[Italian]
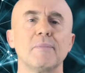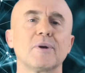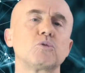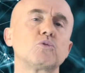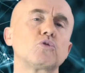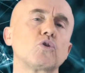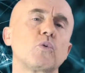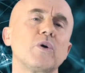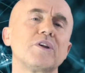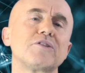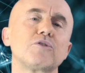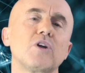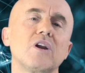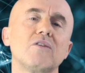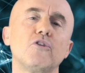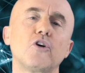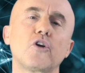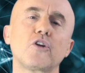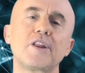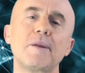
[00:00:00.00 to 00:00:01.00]
Ma tutto questo
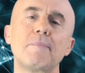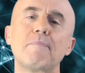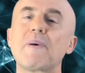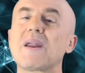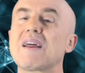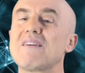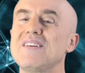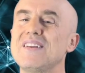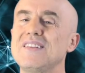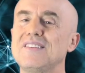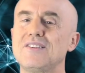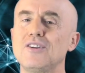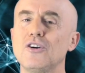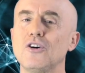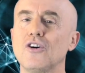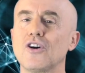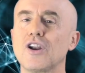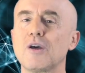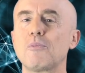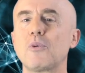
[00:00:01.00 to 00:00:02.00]
lavoro di
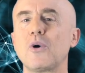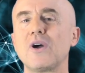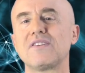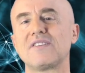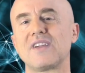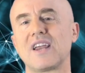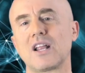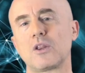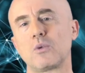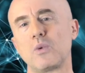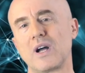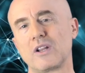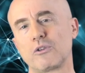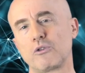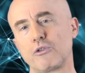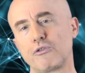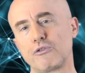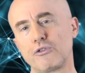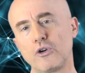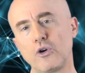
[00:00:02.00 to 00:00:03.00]
prevenzione può essere
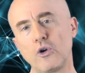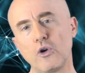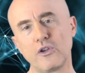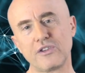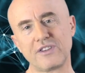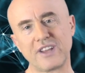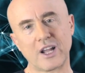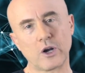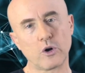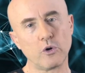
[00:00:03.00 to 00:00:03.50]
attuato solo se